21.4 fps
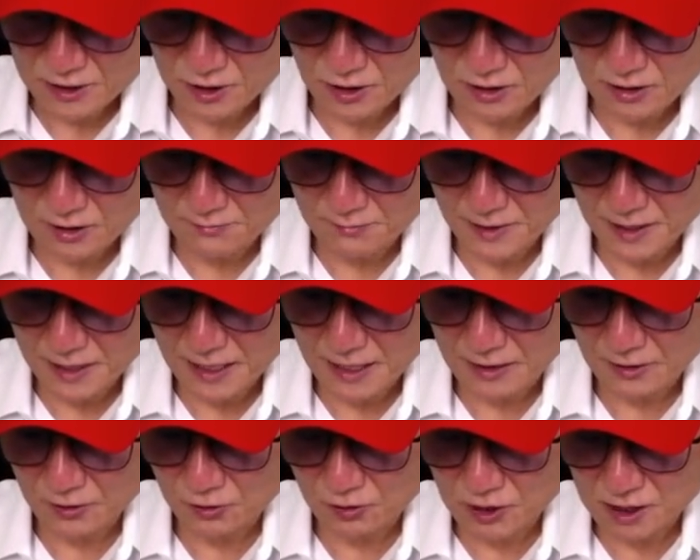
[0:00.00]
적은
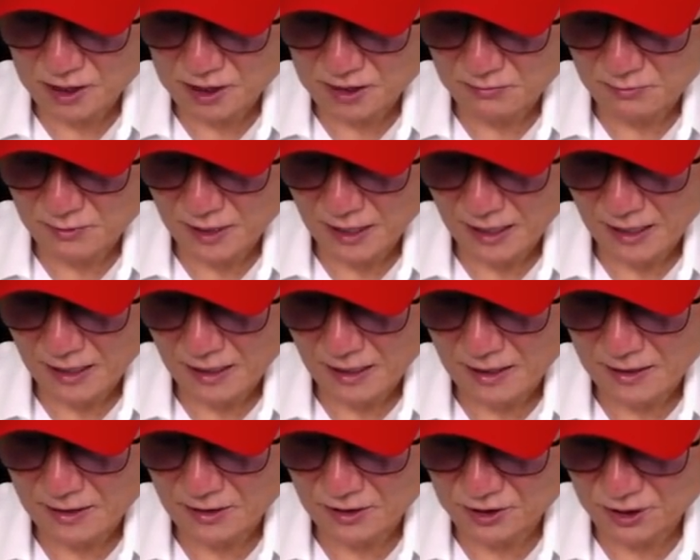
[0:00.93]
배당이 들어왔습니다.
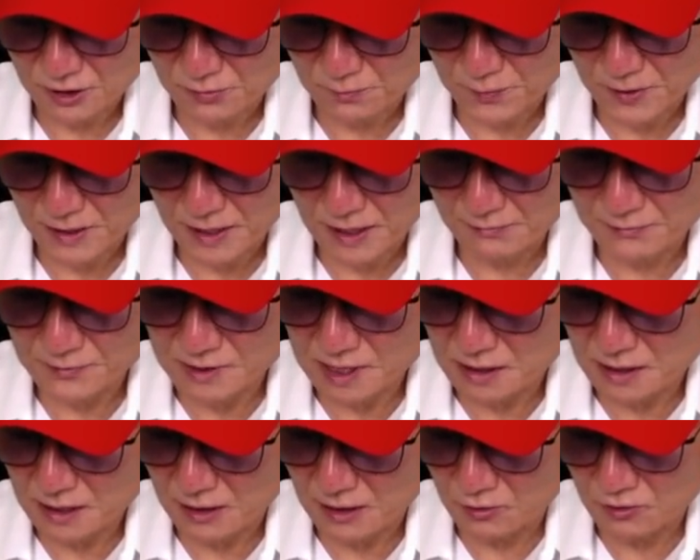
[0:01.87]
한 6배 남짓
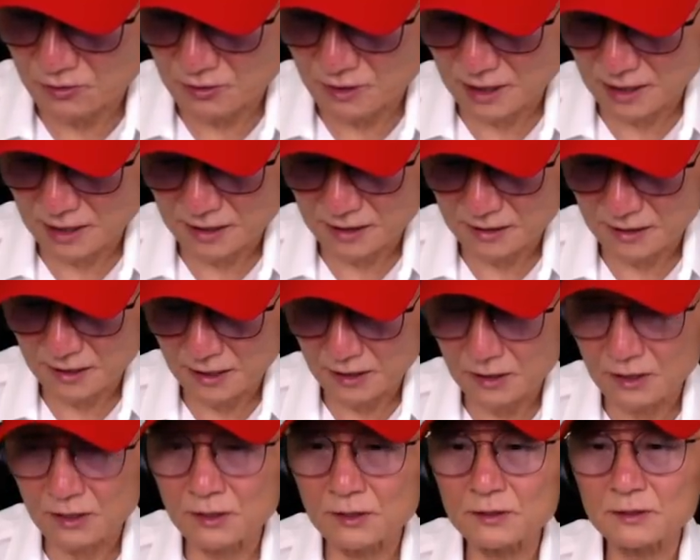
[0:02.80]
나온 것
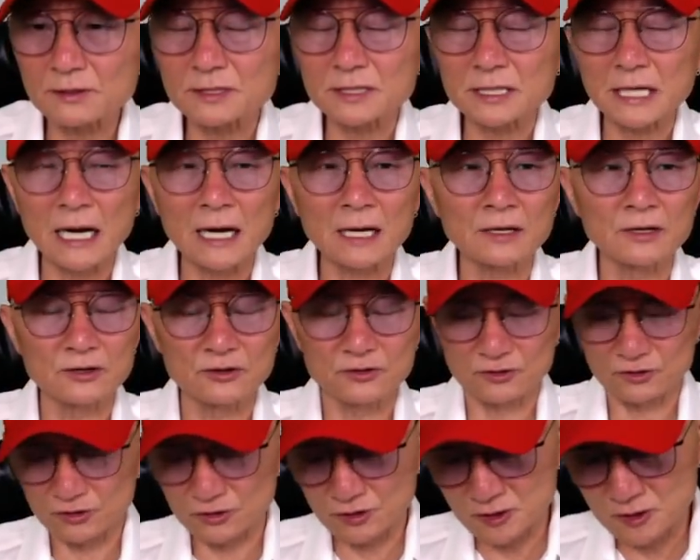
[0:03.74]
같은데요.
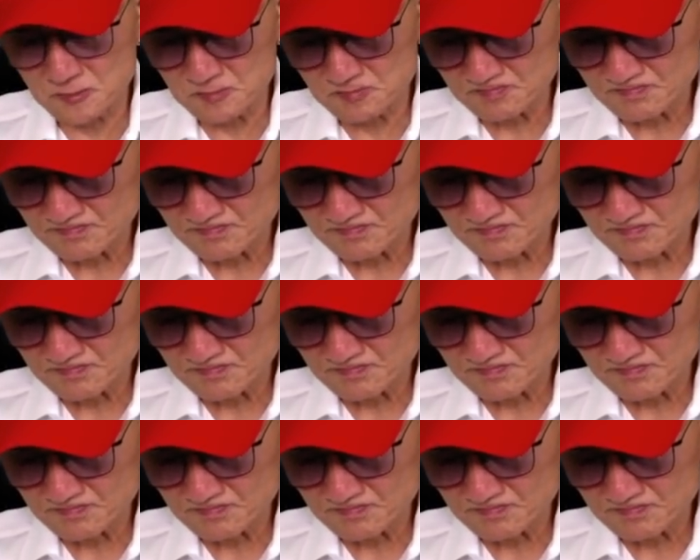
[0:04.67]
4경주